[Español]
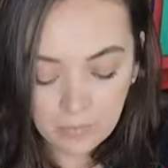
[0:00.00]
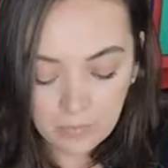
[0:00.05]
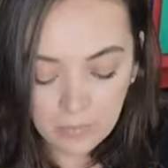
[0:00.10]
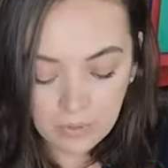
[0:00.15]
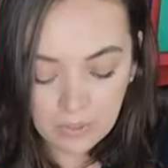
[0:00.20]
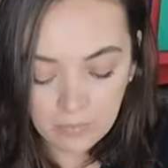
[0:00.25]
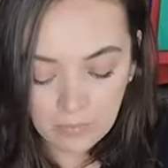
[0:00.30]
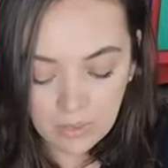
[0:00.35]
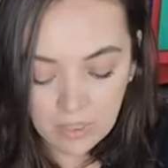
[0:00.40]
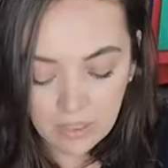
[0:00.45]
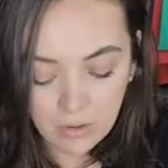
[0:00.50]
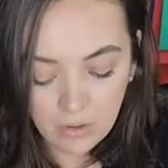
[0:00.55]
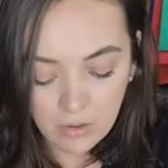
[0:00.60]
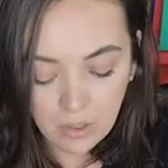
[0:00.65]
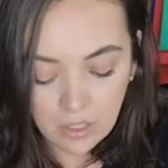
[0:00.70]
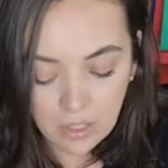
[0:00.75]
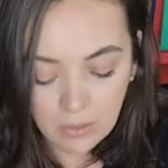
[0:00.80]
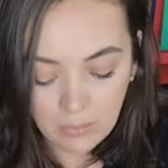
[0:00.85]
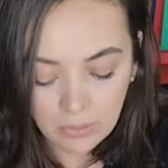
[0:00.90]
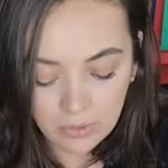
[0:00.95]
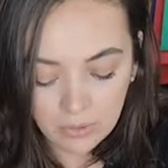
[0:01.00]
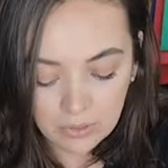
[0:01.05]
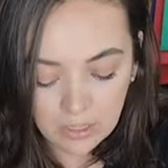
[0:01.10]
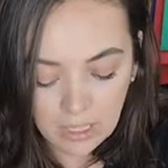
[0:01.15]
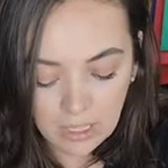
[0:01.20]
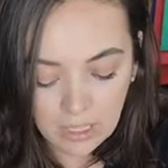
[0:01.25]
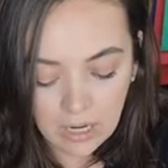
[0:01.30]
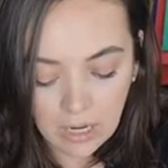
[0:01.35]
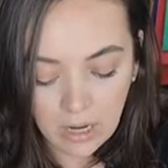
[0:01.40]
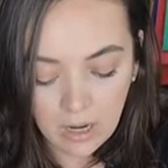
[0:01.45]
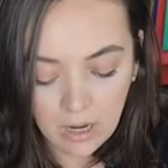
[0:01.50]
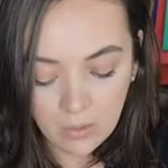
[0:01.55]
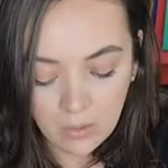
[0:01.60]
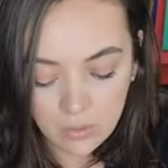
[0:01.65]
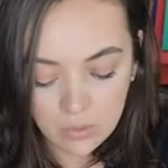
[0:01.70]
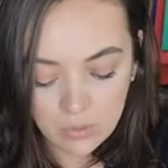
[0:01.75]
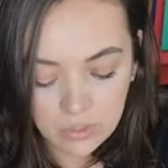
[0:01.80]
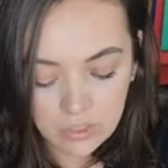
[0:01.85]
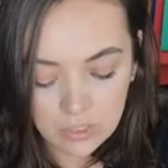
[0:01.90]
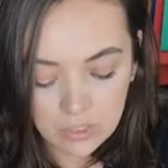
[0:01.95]
primero voy a poner acá
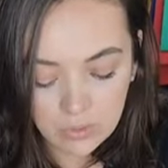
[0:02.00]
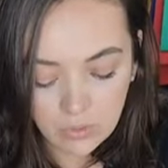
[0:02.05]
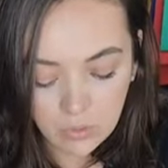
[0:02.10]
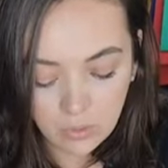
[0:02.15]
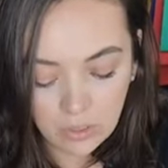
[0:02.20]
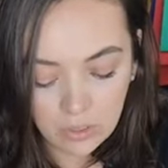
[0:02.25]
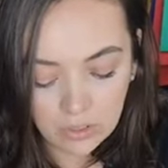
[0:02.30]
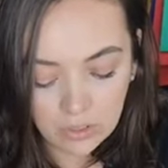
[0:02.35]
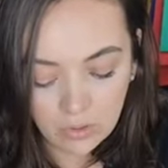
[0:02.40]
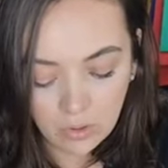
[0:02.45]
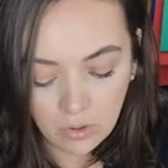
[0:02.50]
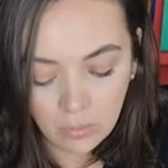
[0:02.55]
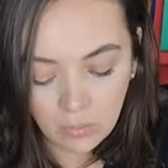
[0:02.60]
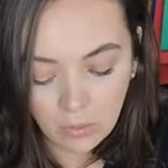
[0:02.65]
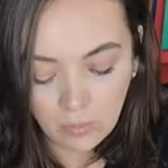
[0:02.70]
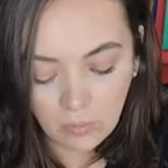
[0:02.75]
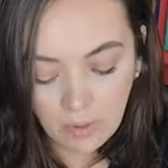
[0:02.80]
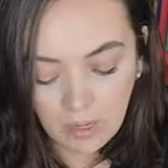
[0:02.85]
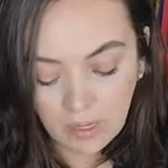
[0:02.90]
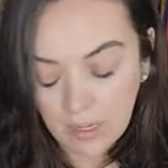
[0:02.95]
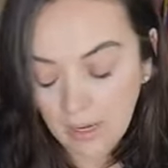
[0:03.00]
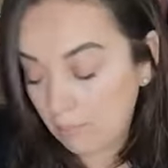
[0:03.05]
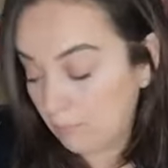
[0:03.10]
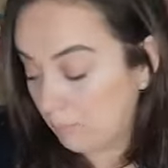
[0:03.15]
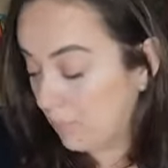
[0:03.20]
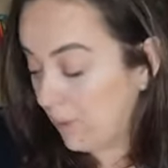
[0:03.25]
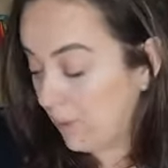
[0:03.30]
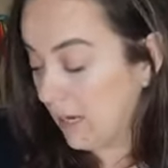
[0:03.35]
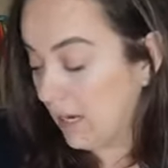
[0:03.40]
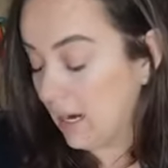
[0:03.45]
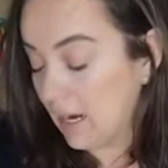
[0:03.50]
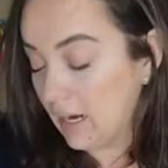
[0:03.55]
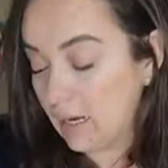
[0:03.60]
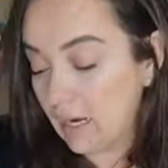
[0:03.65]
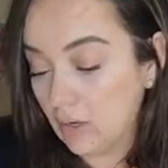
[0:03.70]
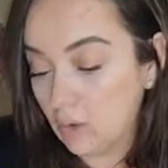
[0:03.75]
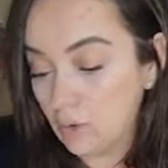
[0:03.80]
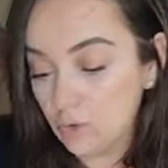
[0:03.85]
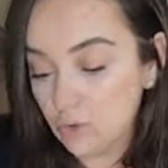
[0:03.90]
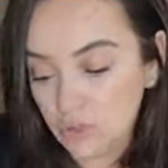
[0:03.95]
un circulito como para pegar
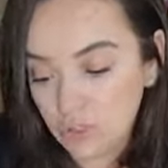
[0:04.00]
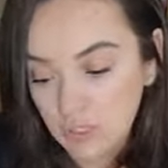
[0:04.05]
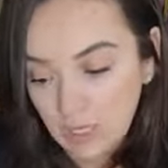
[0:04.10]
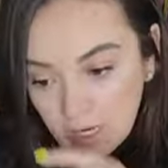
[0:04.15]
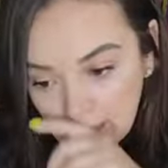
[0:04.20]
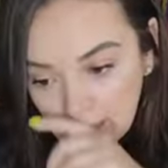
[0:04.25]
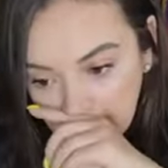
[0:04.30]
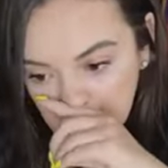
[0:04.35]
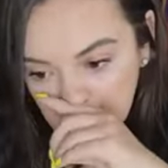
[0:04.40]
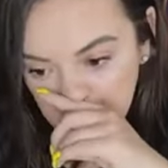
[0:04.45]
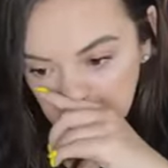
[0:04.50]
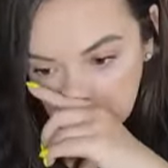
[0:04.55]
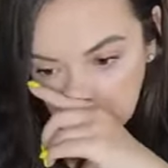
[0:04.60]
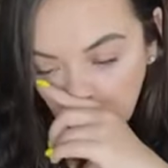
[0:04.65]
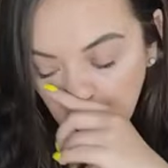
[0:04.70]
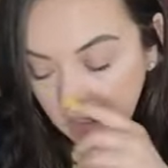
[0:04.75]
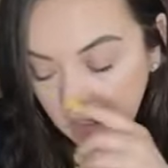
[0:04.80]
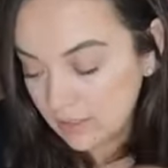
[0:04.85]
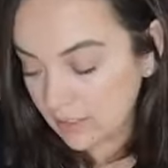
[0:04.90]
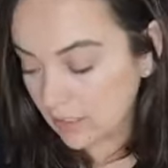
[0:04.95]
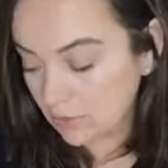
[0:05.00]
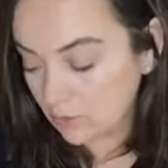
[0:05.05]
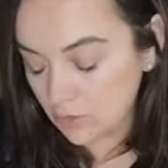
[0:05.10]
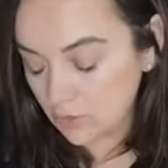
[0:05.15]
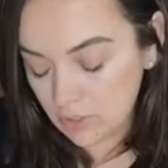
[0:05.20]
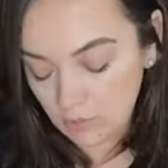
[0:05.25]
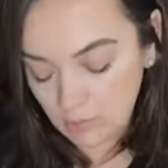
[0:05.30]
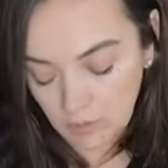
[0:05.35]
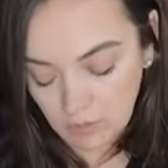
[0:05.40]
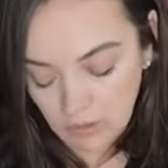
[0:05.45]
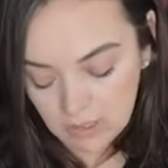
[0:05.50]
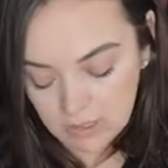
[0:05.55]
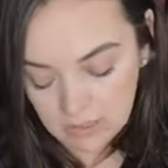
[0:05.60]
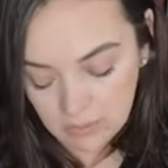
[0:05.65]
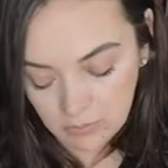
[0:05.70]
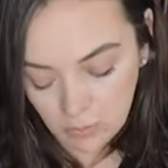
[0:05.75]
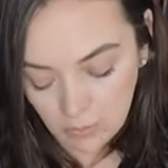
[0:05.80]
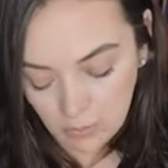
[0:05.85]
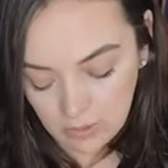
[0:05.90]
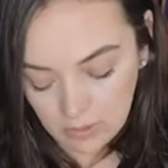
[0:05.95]
ajustar que esta vaina no se me vaya
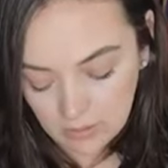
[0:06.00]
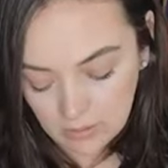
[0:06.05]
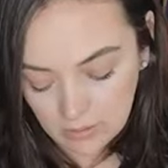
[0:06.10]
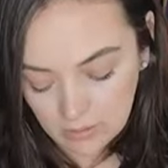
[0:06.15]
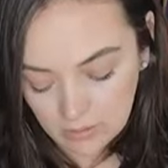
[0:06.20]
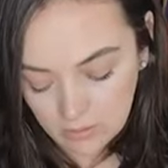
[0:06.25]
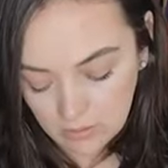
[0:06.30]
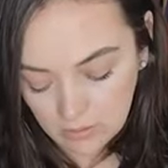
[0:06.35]
a mover